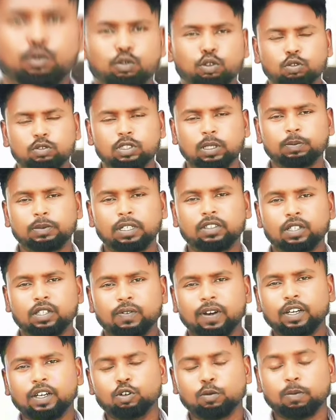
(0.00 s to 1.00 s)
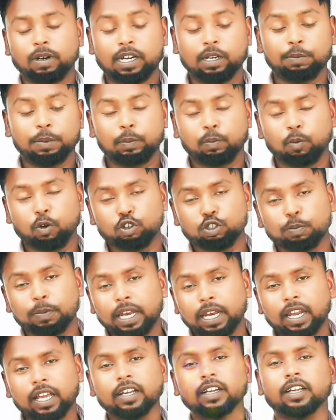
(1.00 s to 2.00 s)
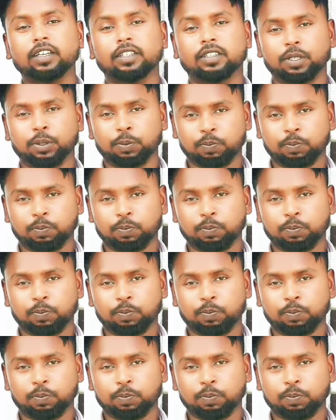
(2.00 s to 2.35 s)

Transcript: दोस्तों जब तक शिवानी कुमारी बिग बॉस में नहीं गई